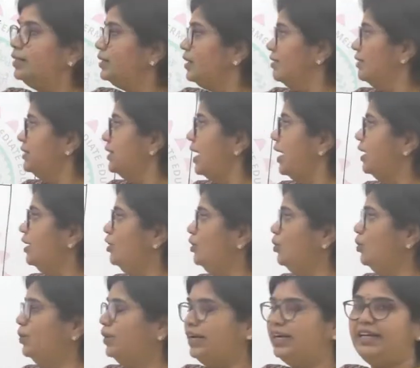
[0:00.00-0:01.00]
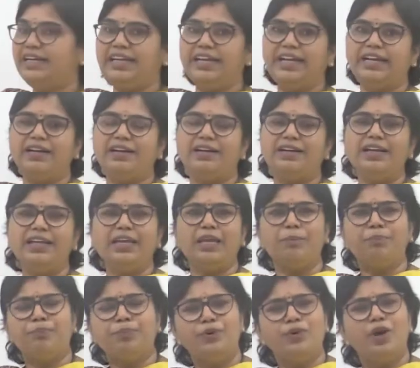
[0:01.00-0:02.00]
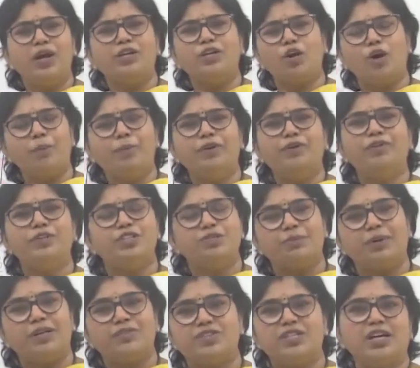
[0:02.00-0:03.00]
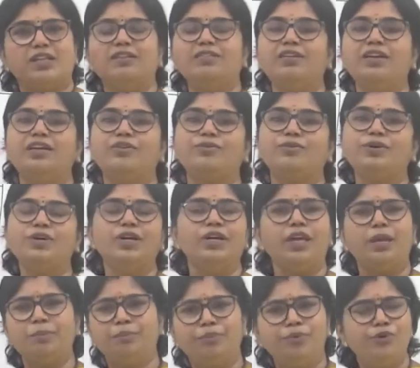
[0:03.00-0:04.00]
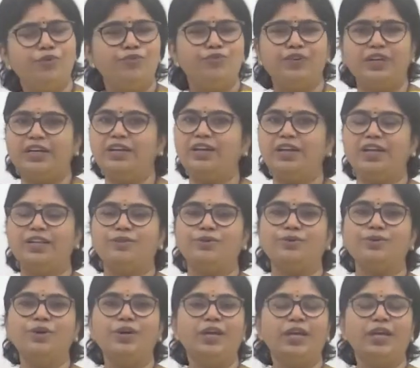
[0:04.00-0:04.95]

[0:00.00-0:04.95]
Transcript: తర్వాత అన్నోన్ అంటే ఏంటంటే ఎప్పుడు ఆ టాపిక్ గురించి మనం చదవలేదు ఎప్పుడు వినలేదు